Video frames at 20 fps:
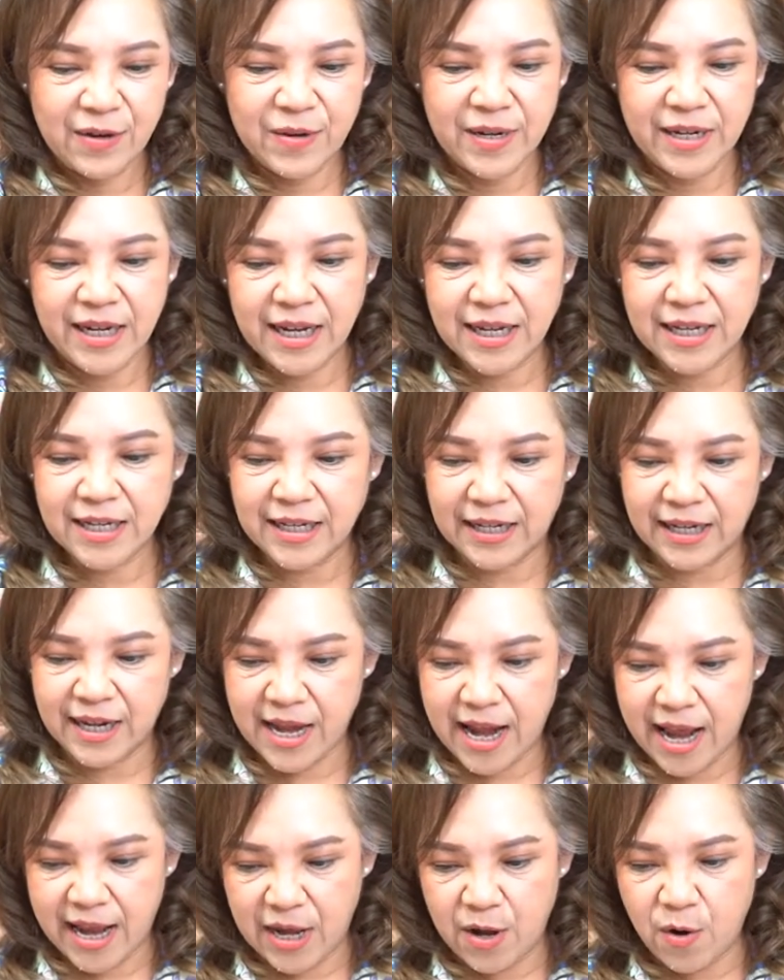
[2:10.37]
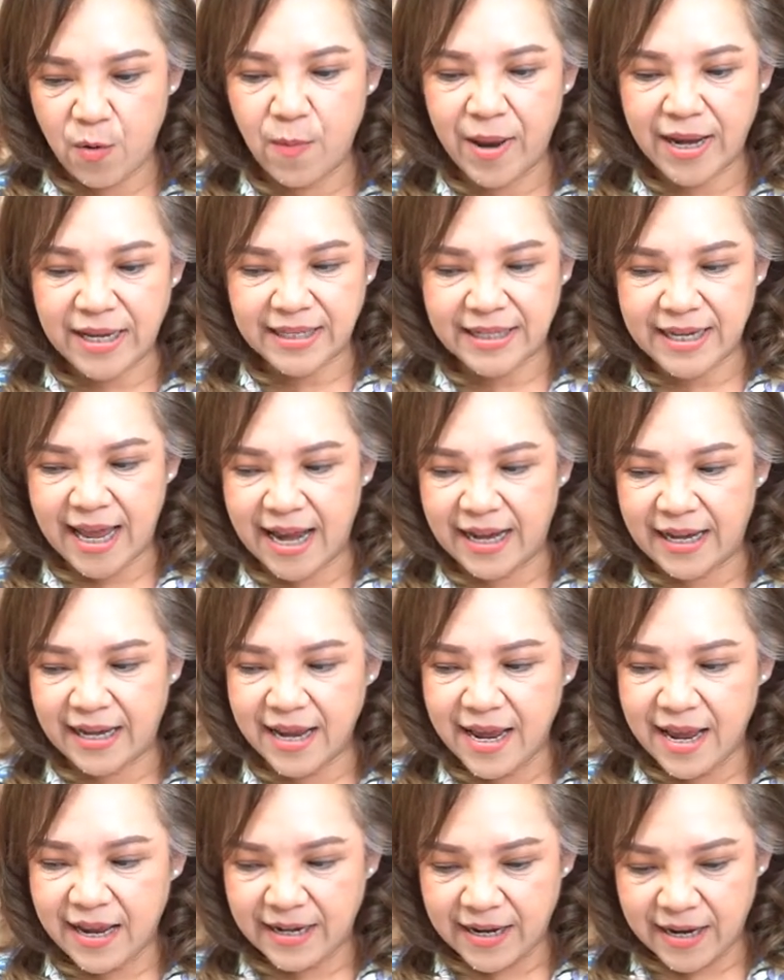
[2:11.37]
คนที่เกิดในวันจันทร์
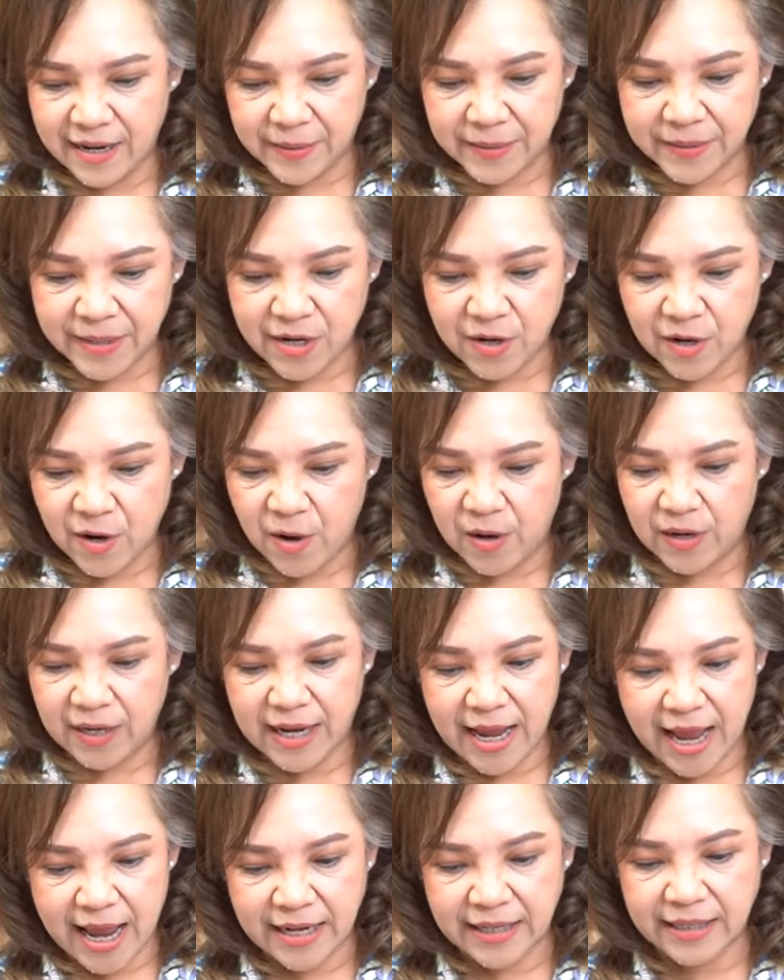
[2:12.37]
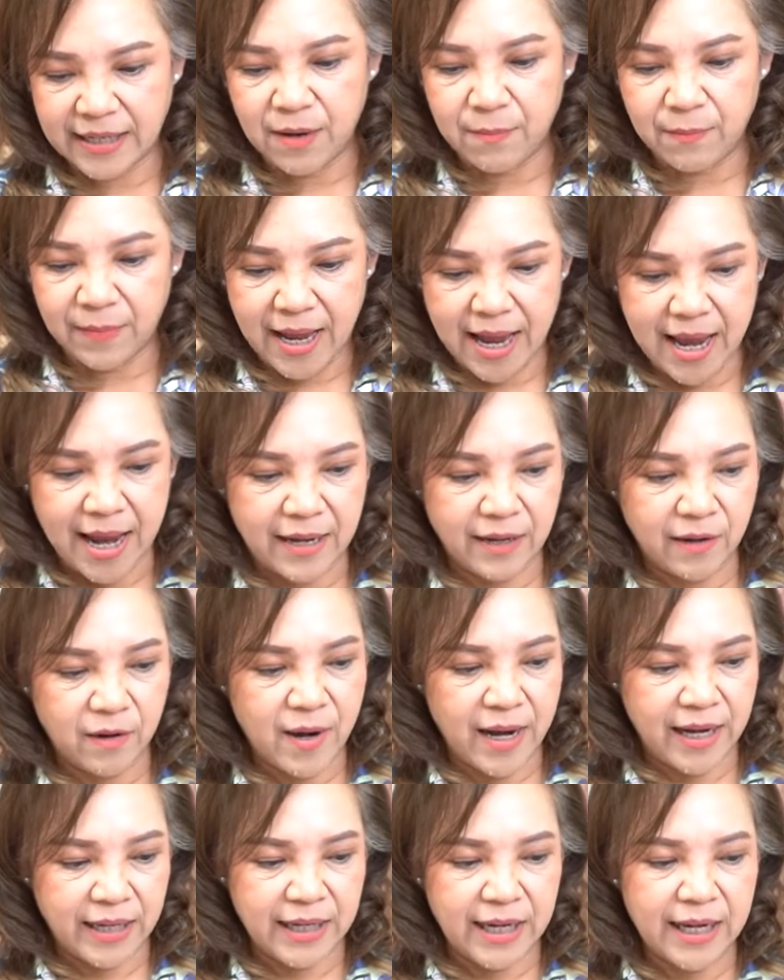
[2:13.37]
ในเรื่องของการทำงานใค
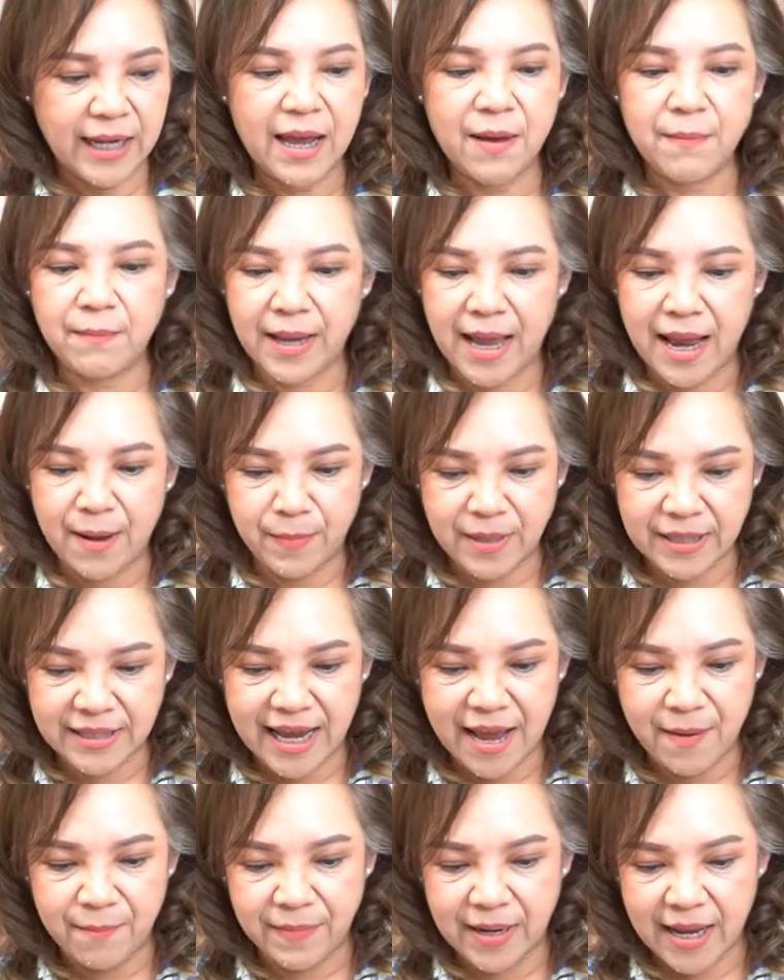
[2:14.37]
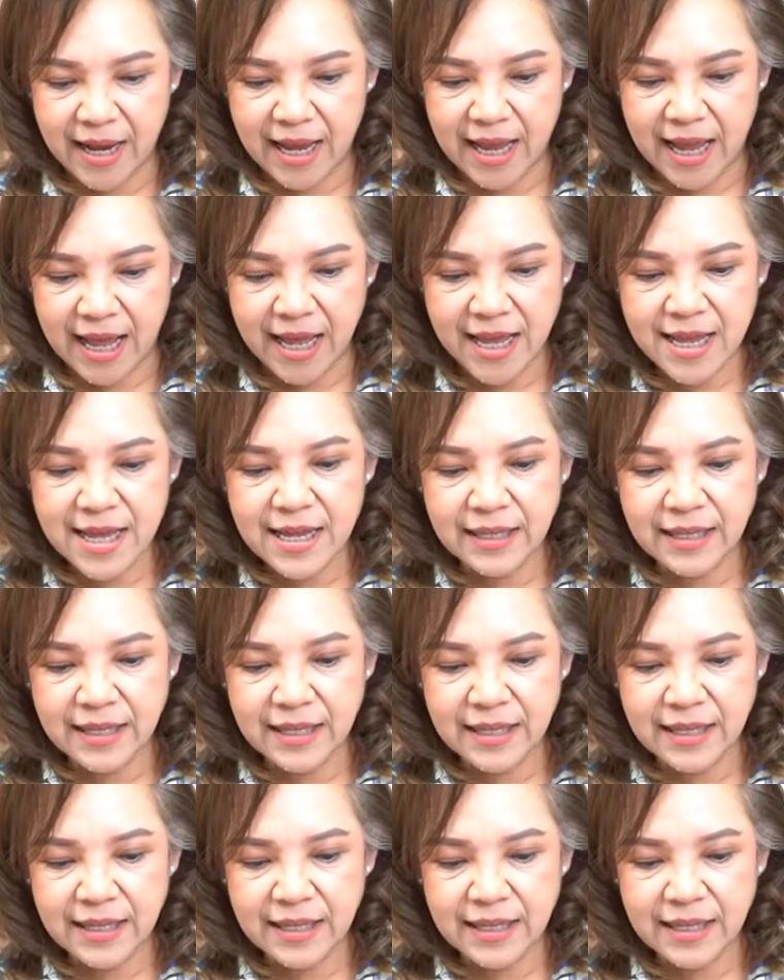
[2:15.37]
รที่ทำงานประจำนะคะ